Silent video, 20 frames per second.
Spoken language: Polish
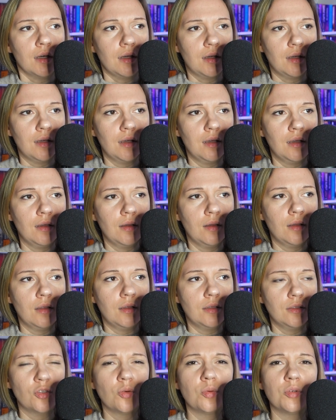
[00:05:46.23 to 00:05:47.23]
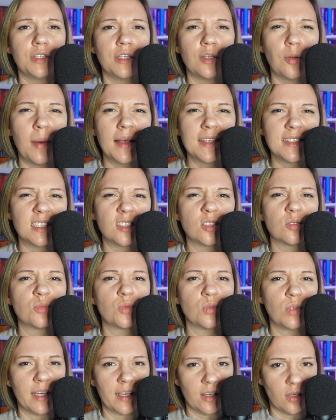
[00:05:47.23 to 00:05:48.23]
E, no bo te romanse są
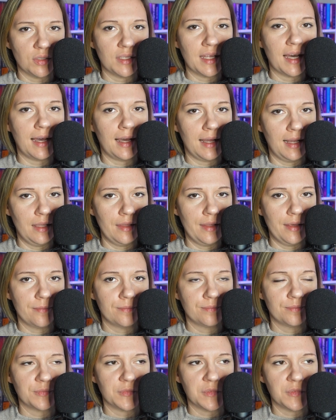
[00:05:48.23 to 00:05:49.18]
tu lekko nachalne.